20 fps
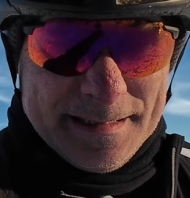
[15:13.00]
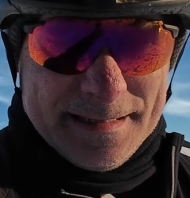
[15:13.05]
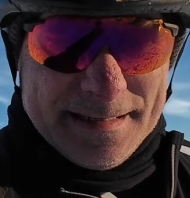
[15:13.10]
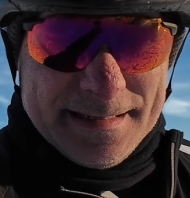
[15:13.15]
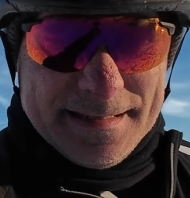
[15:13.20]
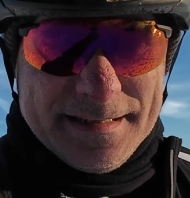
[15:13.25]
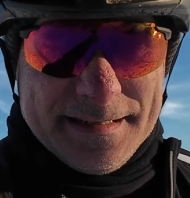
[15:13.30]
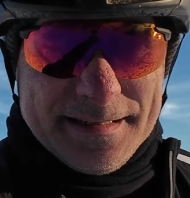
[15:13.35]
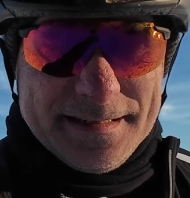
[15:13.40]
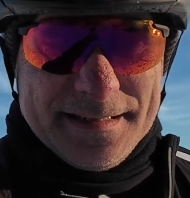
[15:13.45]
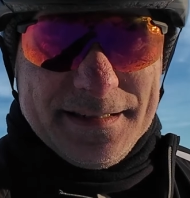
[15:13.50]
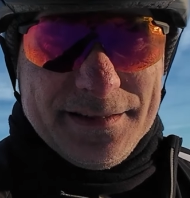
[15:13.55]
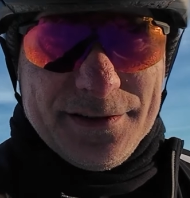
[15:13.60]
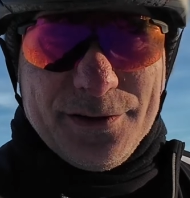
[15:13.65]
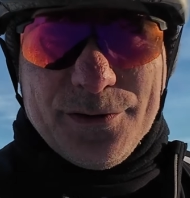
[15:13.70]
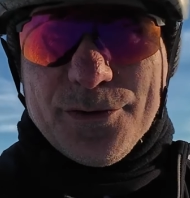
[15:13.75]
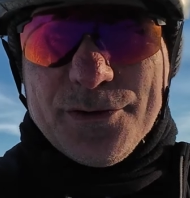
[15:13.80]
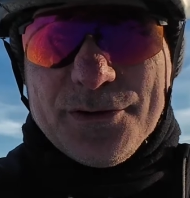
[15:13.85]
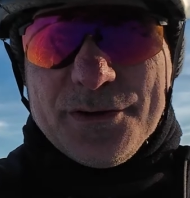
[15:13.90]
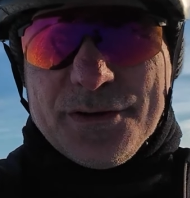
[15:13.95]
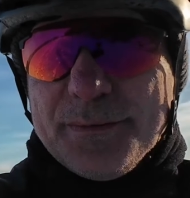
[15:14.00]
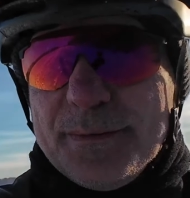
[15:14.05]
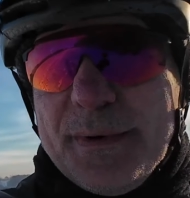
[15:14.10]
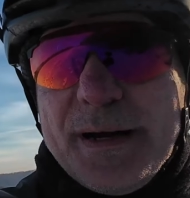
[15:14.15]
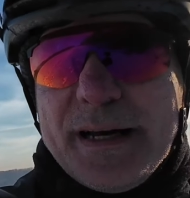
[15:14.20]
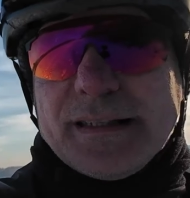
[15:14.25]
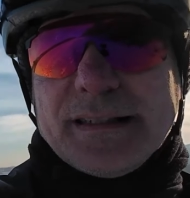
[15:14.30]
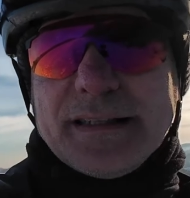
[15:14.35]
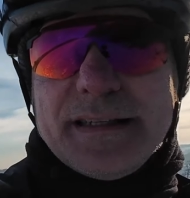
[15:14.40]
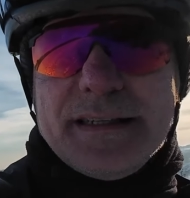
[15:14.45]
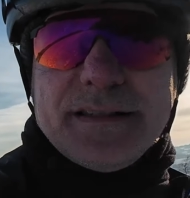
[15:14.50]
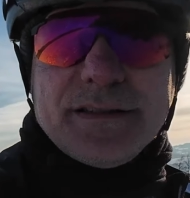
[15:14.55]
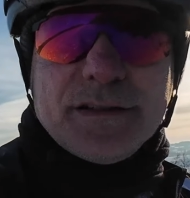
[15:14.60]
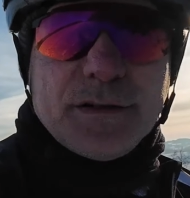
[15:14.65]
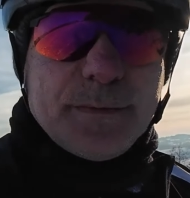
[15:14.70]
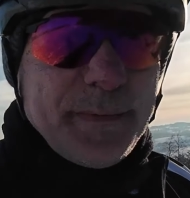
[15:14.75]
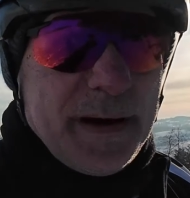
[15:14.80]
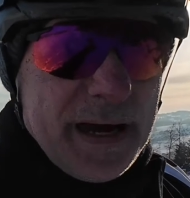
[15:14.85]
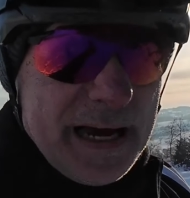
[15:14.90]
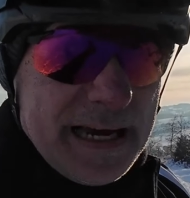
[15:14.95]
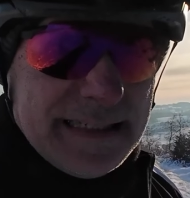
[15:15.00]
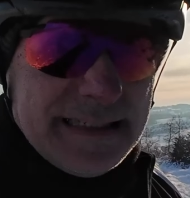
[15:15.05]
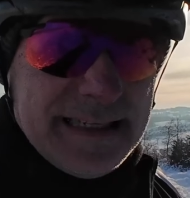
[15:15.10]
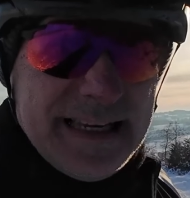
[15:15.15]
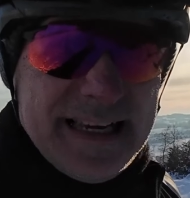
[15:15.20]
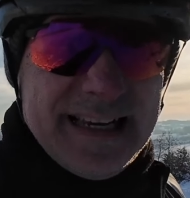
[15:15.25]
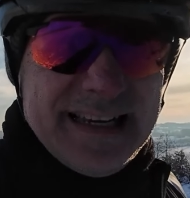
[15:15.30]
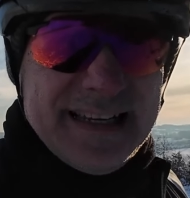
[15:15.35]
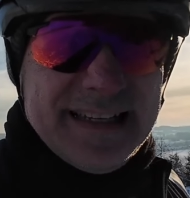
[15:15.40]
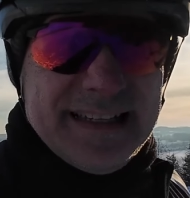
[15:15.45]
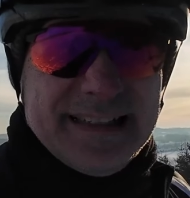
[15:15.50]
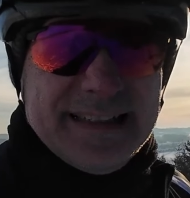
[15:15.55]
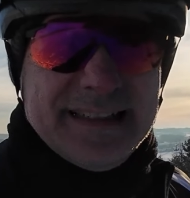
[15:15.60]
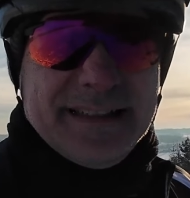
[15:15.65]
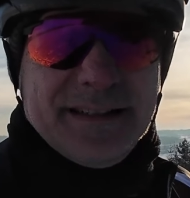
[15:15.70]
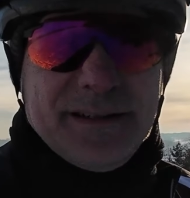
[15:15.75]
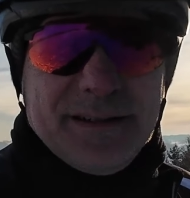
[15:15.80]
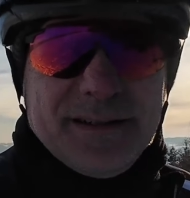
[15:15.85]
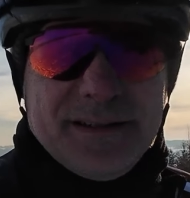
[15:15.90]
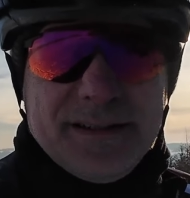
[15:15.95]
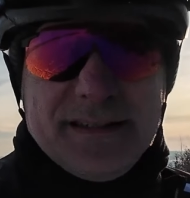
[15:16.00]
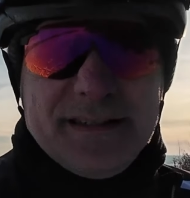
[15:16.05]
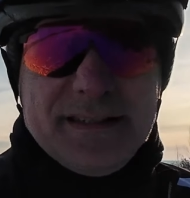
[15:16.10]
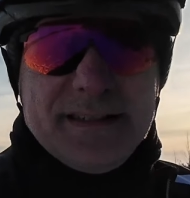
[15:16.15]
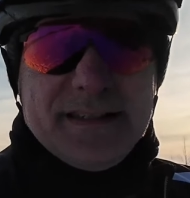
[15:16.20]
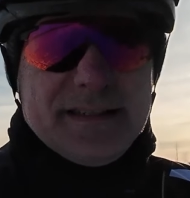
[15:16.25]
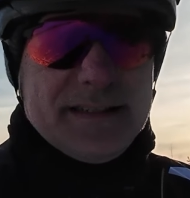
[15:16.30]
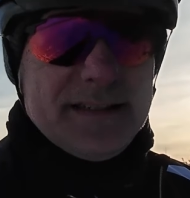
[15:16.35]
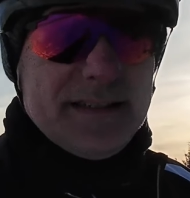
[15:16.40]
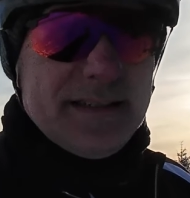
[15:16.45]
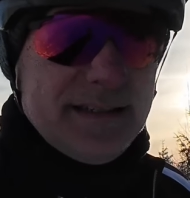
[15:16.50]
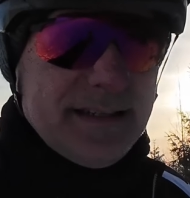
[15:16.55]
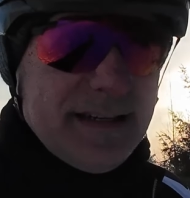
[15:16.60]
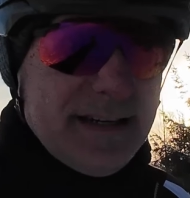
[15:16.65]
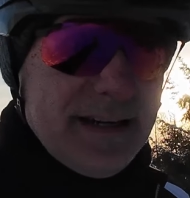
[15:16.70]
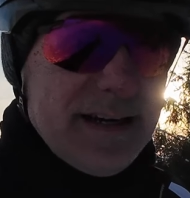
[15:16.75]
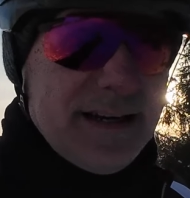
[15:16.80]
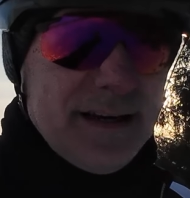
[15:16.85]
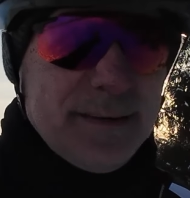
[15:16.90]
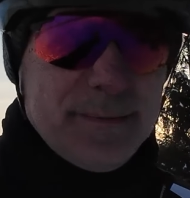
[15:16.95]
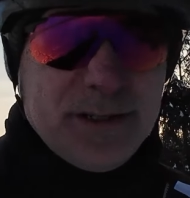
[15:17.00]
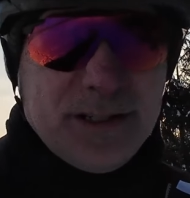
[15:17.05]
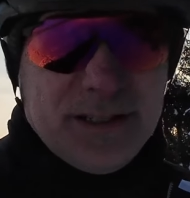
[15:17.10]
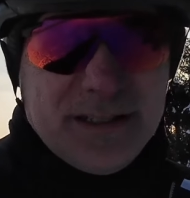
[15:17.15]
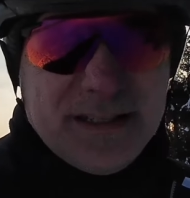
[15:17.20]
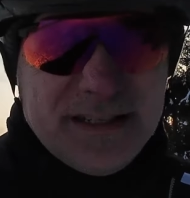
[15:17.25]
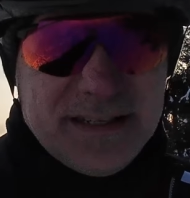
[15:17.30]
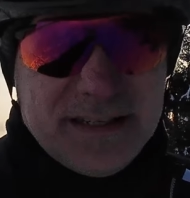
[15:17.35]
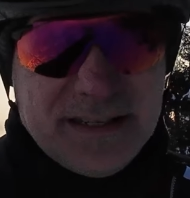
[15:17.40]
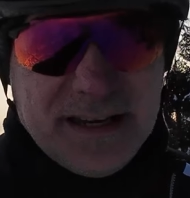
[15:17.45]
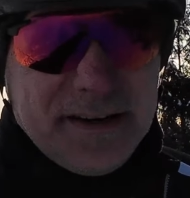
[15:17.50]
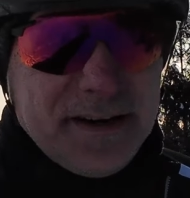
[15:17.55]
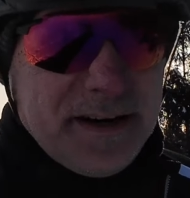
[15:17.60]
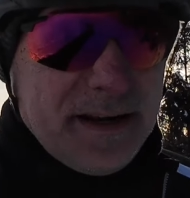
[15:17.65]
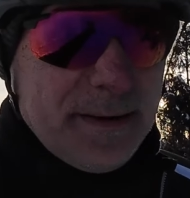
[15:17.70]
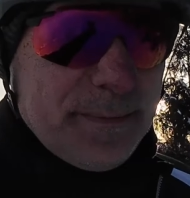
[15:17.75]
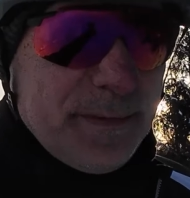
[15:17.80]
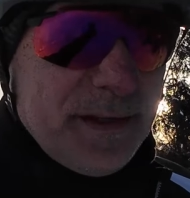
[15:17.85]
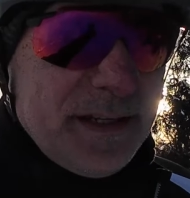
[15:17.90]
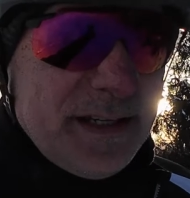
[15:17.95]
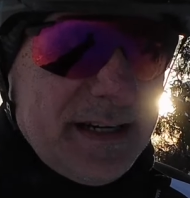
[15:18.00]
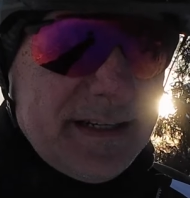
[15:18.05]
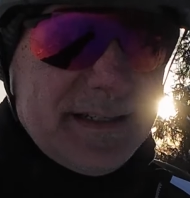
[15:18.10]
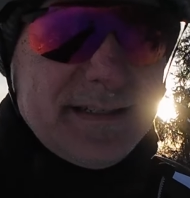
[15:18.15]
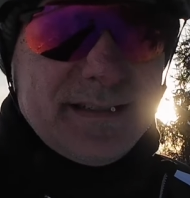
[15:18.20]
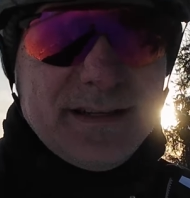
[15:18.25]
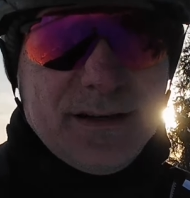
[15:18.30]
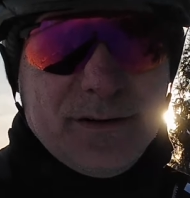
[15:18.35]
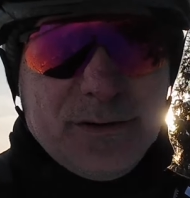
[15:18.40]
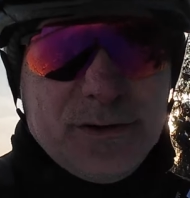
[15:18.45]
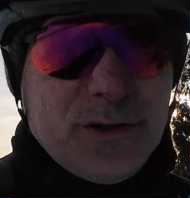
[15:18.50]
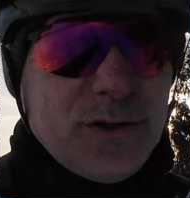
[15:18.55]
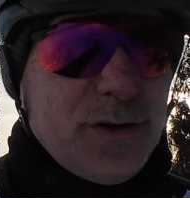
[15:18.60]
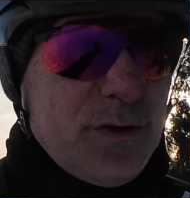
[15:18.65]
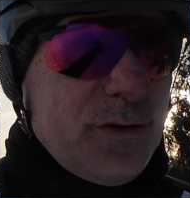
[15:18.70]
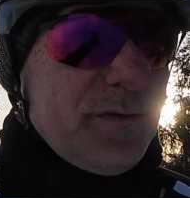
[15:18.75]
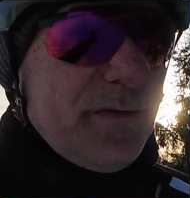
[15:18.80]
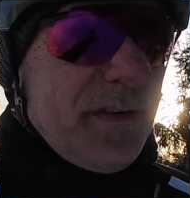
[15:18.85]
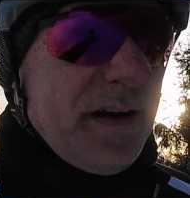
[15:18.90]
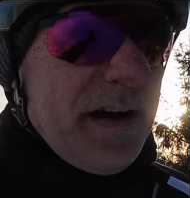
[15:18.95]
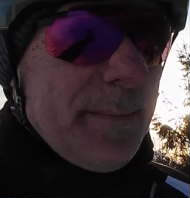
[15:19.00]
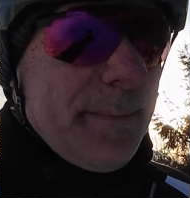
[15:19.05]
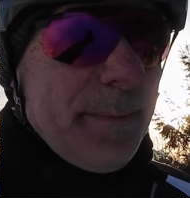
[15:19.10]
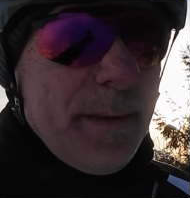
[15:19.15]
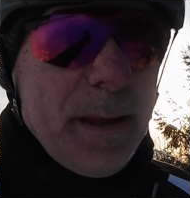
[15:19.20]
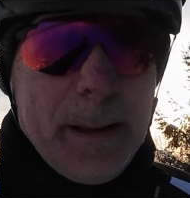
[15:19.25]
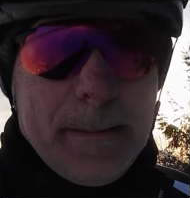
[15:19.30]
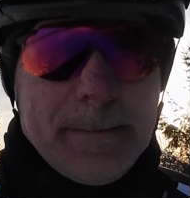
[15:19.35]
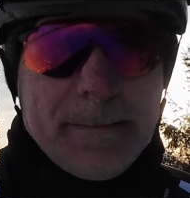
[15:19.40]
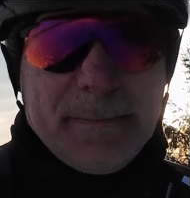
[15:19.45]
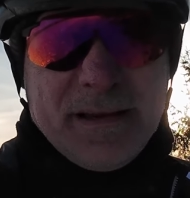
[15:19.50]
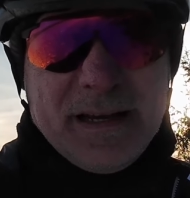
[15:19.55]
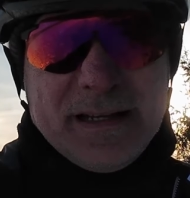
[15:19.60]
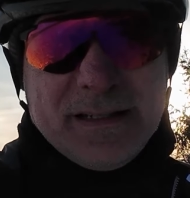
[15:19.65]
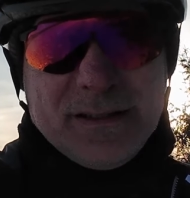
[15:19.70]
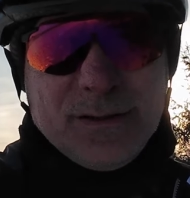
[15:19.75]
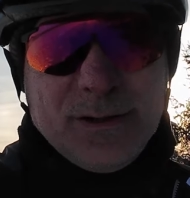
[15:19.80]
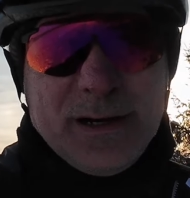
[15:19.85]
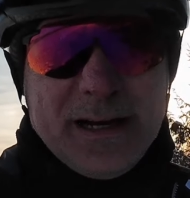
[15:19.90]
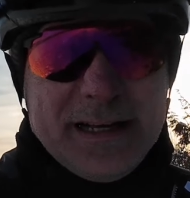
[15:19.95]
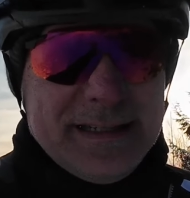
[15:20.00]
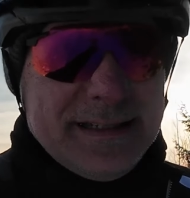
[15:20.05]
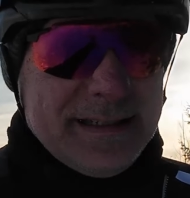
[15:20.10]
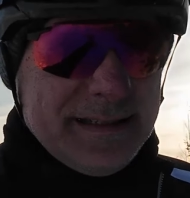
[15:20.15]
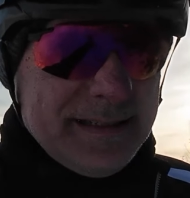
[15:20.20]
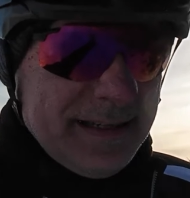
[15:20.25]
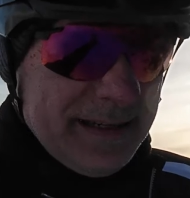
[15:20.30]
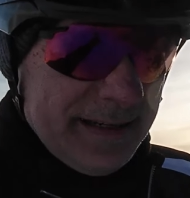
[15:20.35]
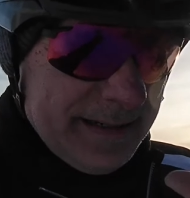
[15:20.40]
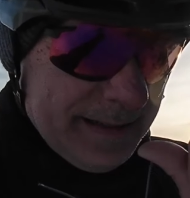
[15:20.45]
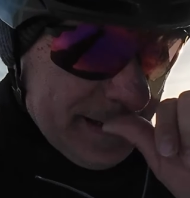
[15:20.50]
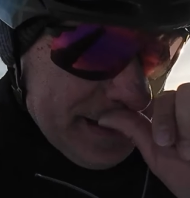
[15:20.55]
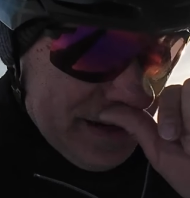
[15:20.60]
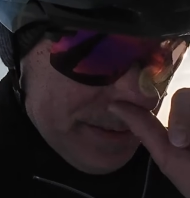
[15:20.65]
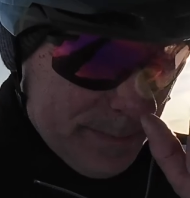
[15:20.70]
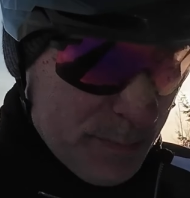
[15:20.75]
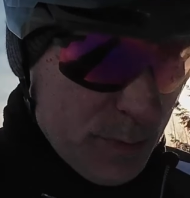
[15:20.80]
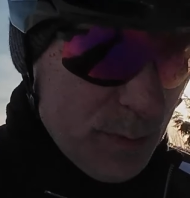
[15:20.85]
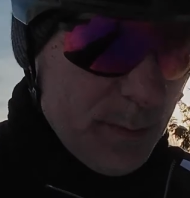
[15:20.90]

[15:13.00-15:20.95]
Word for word: äh, ganz gut und macht riesen Spaß. Und hier die Klamotten, die ich anhabe, die halten auch schön warm. Also alles kein